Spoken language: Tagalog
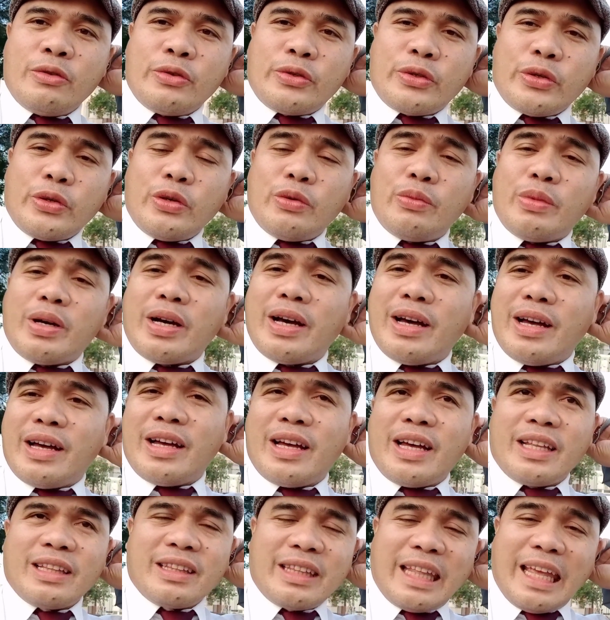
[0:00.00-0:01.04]
So yung
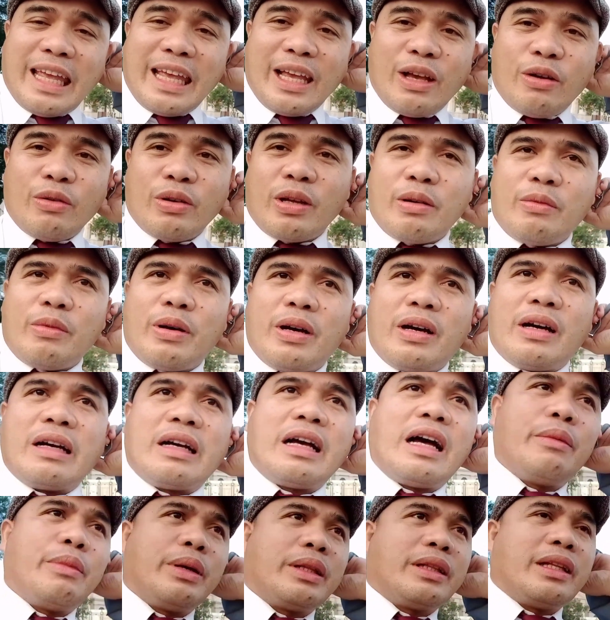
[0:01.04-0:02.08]
mga antigo ng
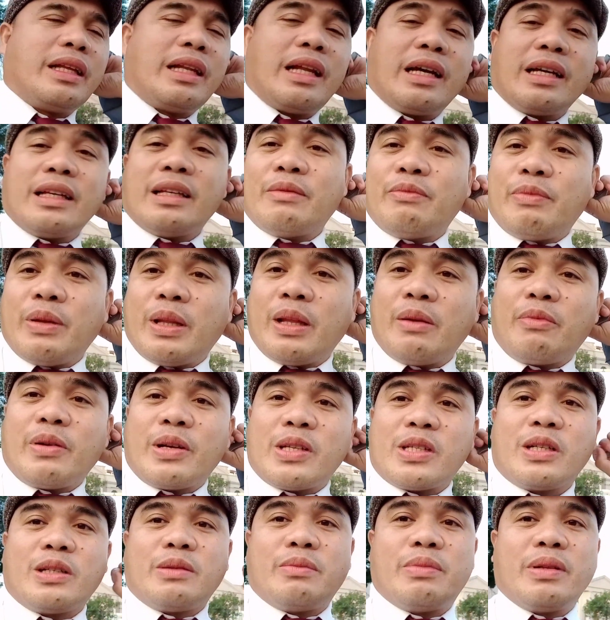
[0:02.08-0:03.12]
mga gamit nilang
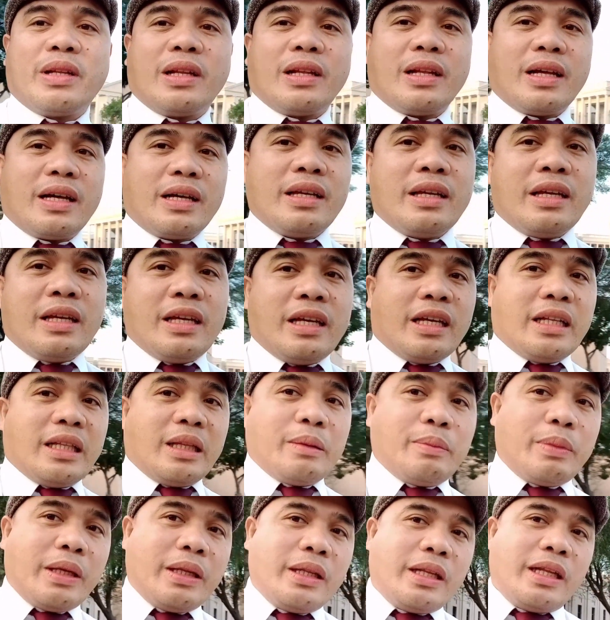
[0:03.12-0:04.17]
pinipreserve nila,
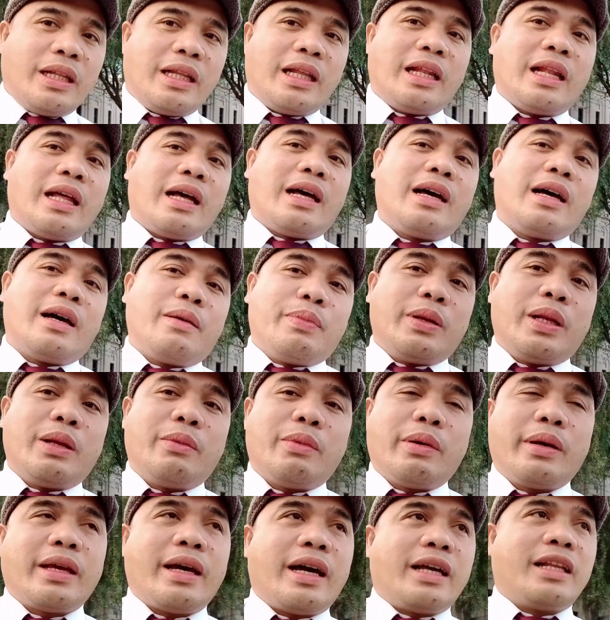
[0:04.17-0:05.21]
hindi, hindi nila
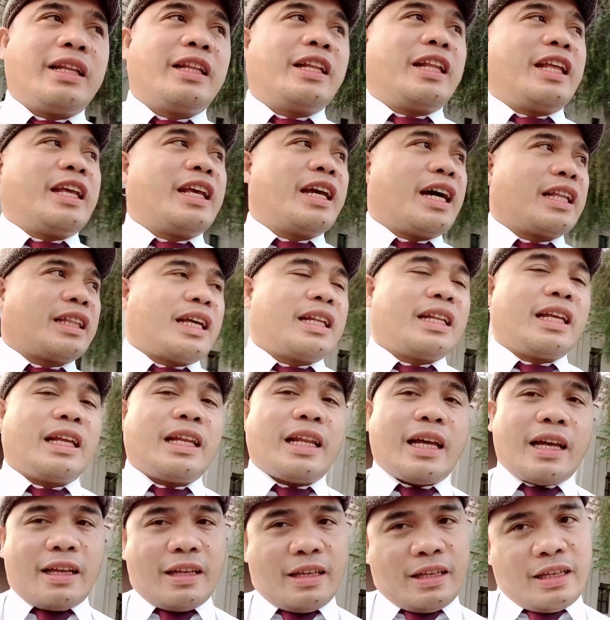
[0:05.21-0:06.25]
pinabayaan, iniingatan
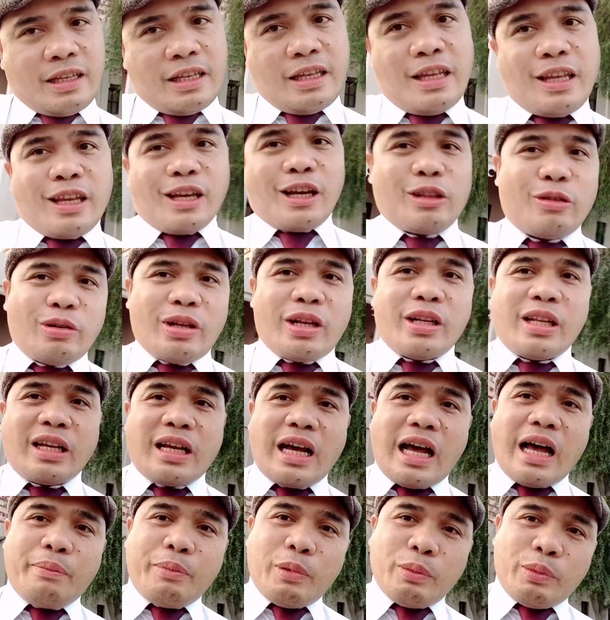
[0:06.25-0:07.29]
nila. Tulad na
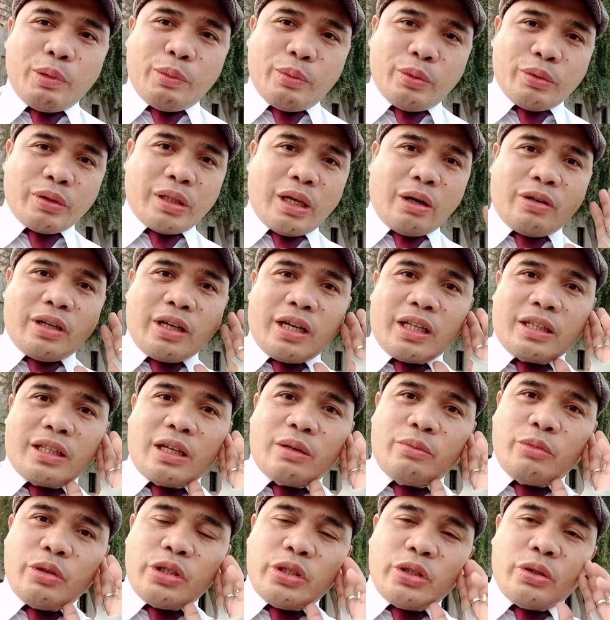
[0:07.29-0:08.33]
kahapon pumunta ako ng
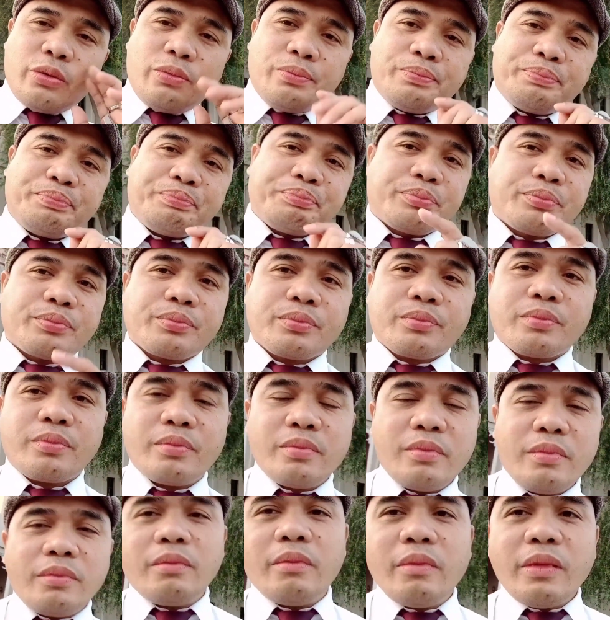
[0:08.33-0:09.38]
Qatar Museum,
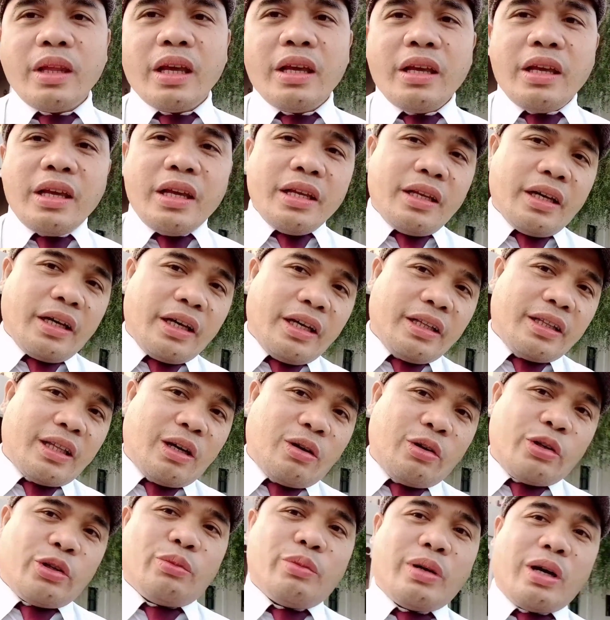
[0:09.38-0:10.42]

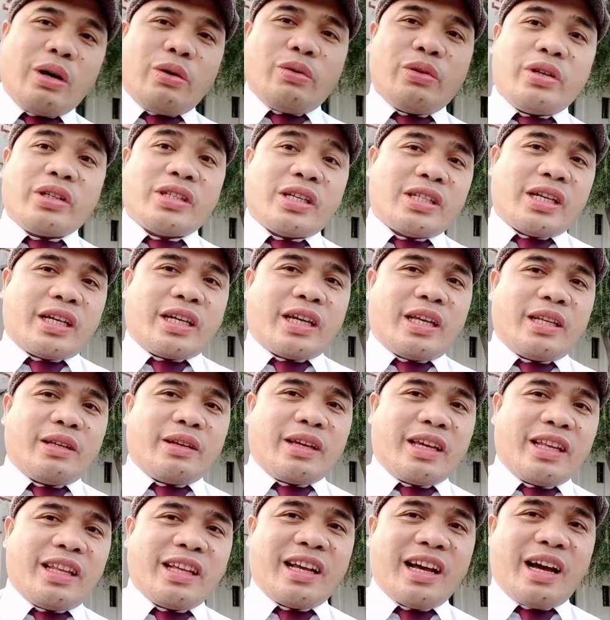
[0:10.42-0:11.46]
nakita ko yung mga unang sasakyan na
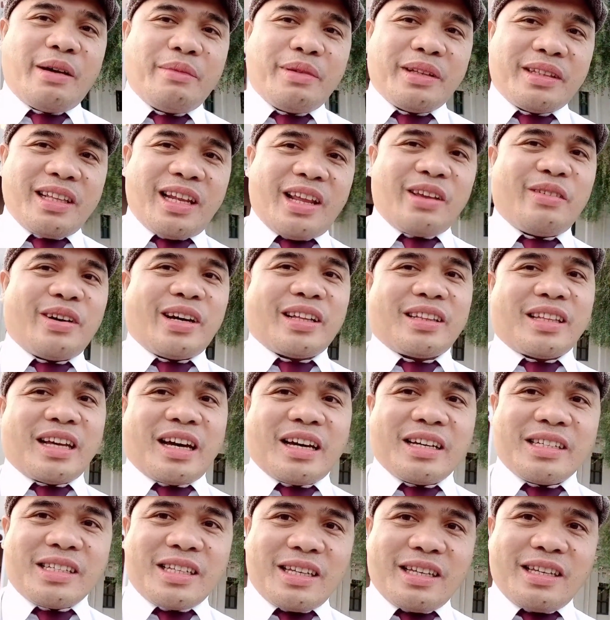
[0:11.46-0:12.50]
ginagamit nila, yung mga
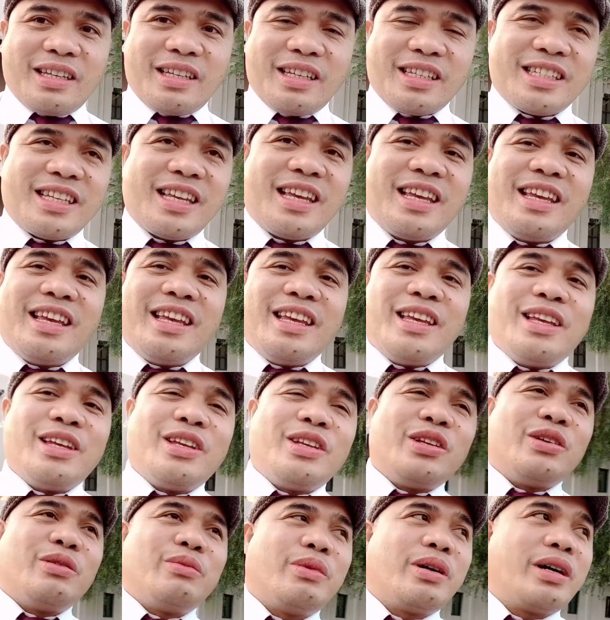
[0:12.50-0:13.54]
taxis,
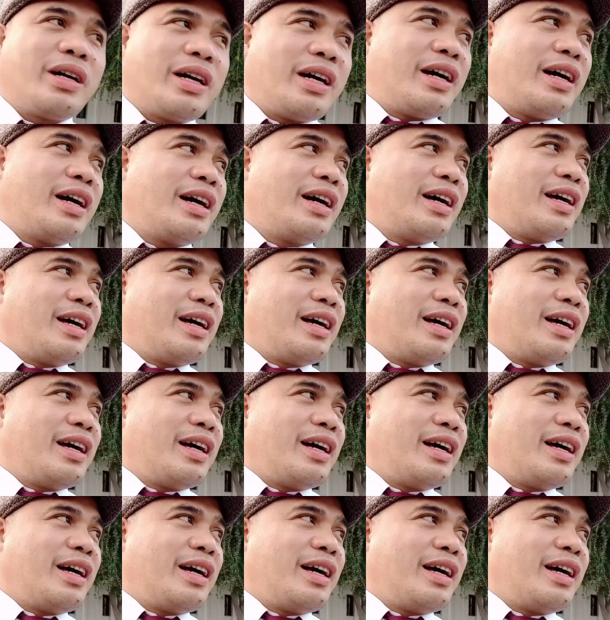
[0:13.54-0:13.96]
yung mga